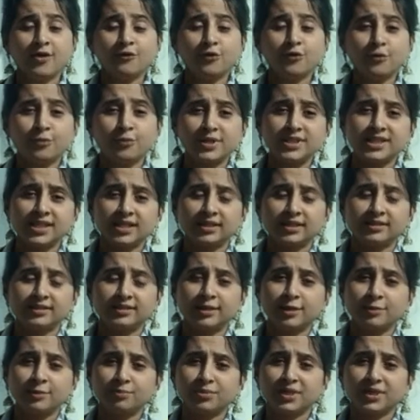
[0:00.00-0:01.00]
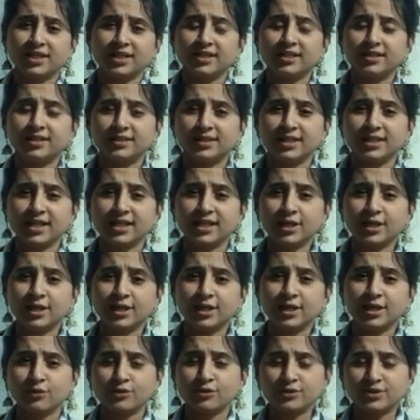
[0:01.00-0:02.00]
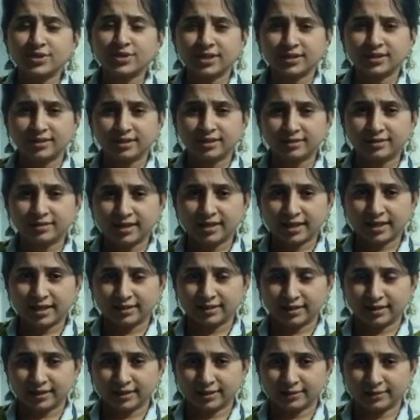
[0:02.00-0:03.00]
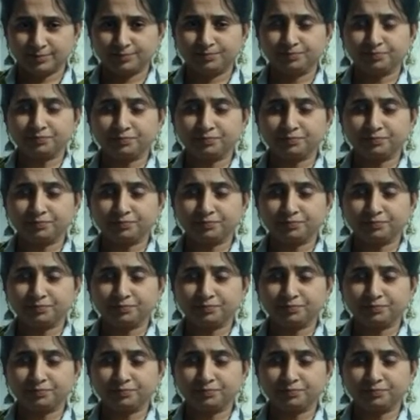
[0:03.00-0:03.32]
वो भी ज़्यादातर कंप्लेन करती है कि उनको सर दर्द रहता है